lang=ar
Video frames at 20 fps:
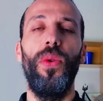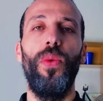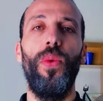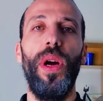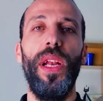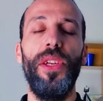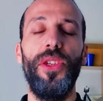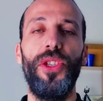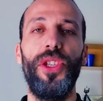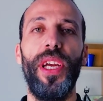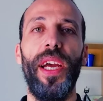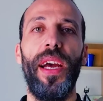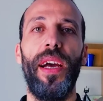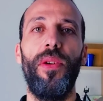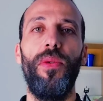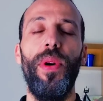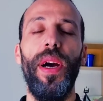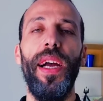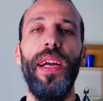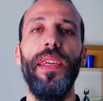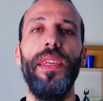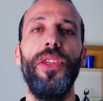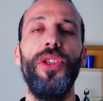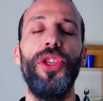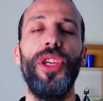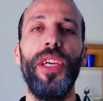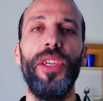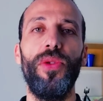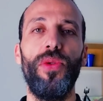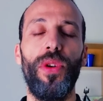والجاه وأي
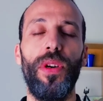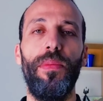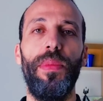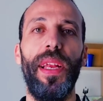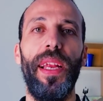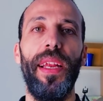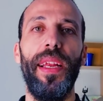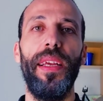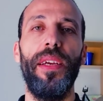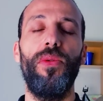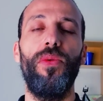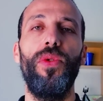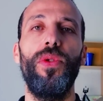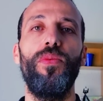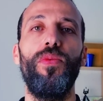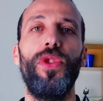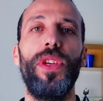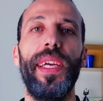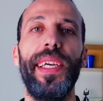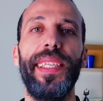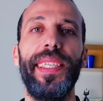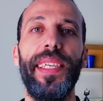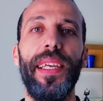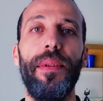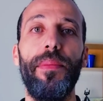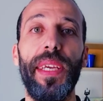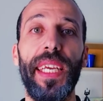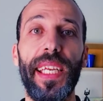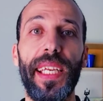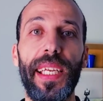شيء تقبل عليه يكون
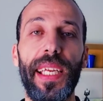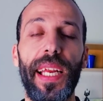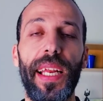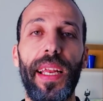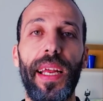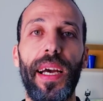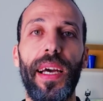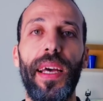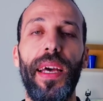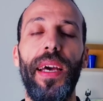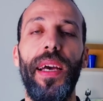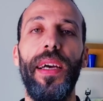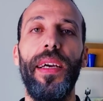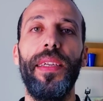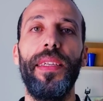ميسر بإذن الله